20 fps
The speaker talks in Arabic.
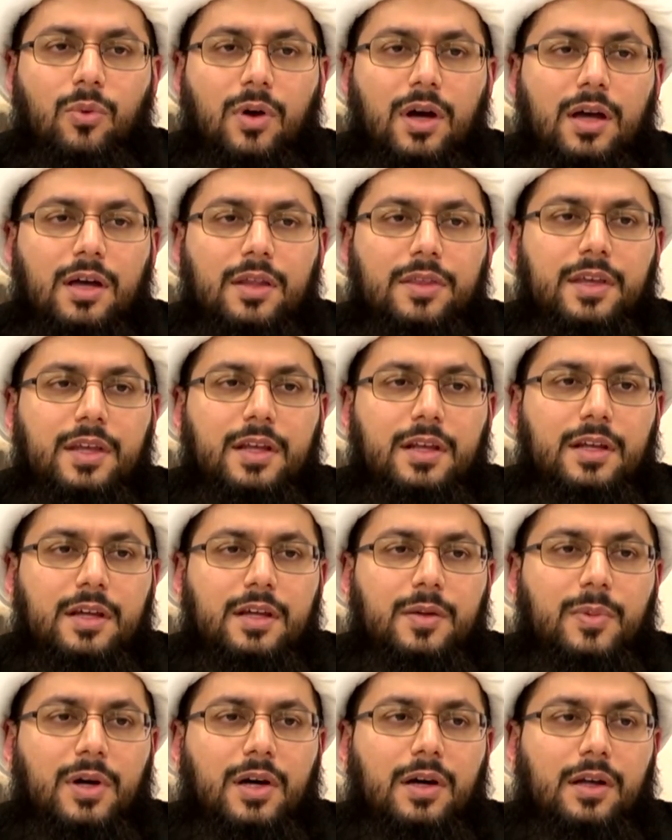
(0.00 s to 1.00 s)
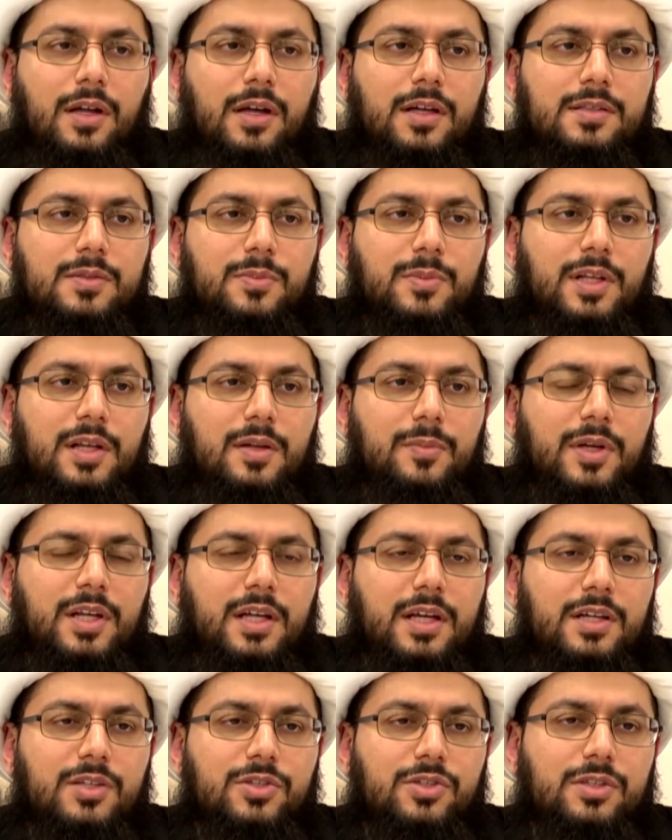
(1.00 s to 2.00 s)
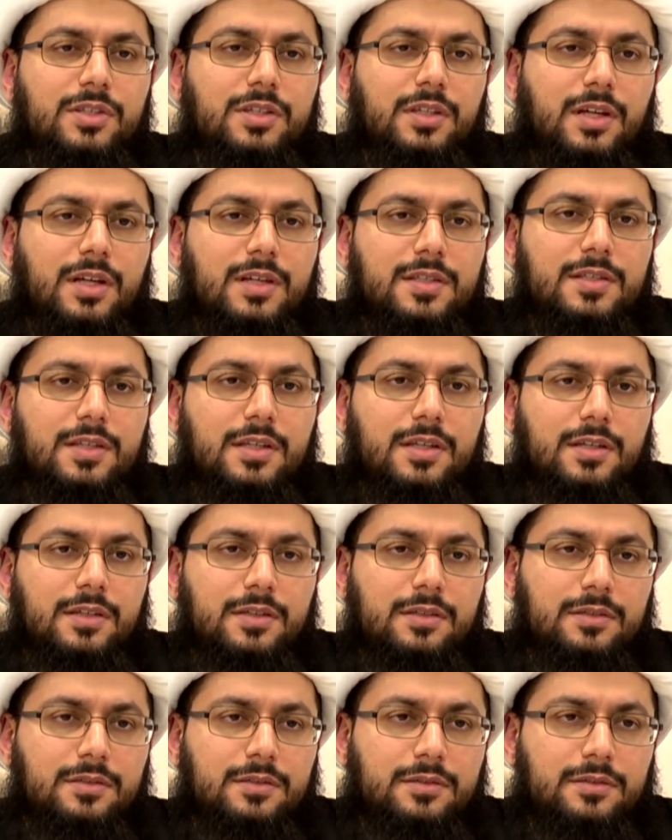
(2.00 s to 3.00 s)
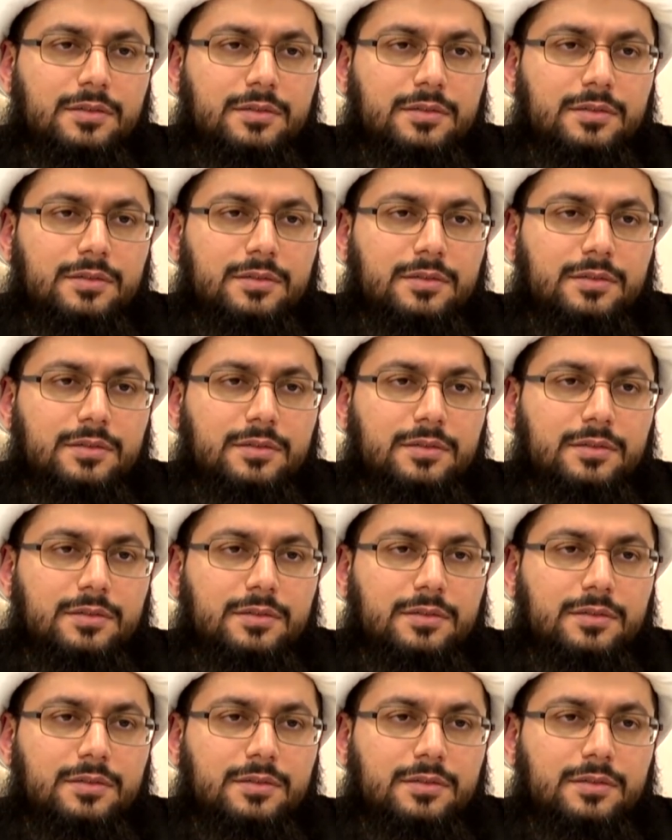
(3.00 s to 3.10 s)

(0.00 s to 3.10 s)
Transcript: وهذه العبارات من المناهج الدراسية